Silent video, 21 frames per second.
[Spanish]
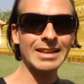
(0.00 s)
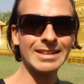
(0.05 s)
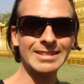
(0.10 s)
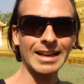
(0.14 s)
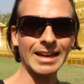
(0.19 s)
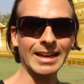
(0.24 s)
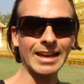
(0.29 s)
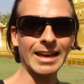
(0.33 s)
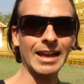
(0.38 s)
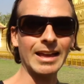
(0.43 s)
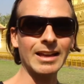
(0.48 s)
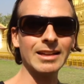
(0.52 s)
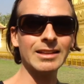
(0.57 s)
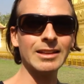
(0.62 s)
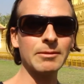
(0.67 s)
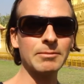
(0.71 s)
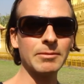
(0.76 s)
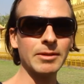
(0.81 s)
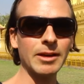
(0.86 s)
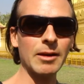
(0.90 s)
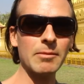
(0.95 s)
y saqueada
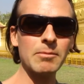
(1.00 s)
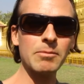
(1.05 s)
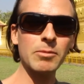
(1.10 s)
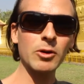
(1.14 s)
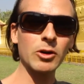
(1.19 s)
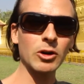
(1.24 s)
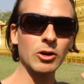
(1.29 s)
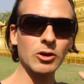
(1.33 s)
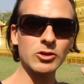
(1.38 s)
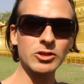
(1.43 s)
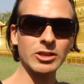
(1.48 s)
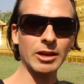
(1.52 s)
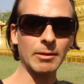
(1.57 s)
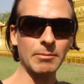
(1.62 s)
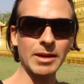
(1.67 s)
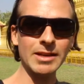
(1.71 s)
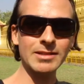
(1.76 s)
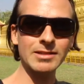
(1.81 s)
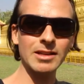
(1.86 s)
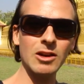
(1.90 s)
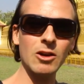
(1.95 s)
también por los
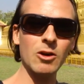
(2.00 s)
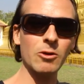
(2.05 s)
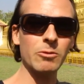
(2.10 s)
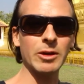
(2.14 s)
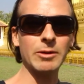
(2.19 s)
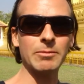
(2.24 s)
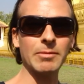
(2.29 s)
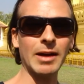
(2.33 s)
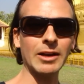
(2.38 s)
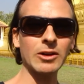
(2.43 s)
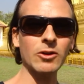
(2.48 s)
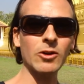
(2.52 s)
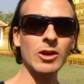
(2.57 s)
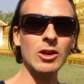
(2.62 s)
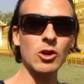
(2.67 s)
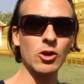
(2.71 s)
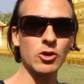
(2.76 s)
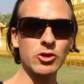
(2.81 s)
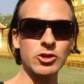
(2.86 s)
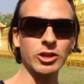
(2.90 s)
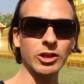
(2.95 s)
siameses, los birmanos y
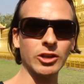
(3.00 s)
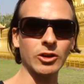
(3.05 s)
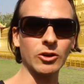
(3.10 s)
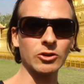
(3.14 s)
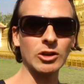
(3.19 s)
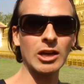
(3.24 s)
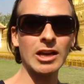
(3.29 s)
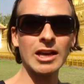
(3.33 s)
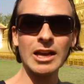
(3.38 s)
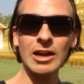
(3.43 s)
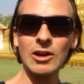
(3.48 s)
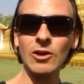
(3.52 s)
los chinos.